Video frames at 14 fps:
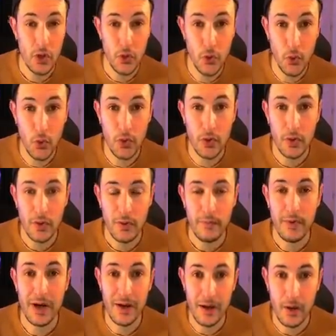Donc
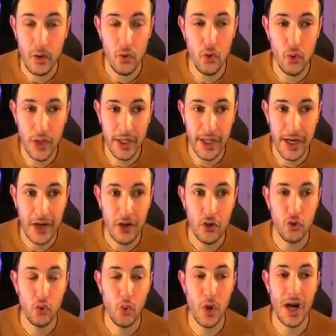voilà, le Real
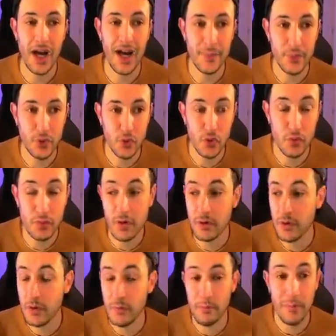doit absolument,
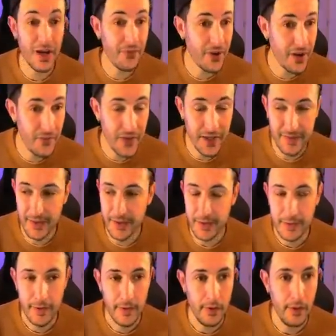par Valverde,
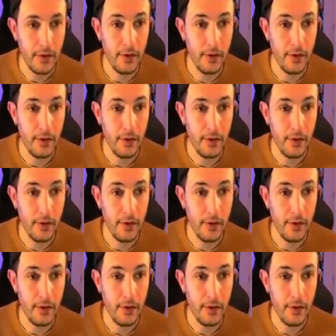euh,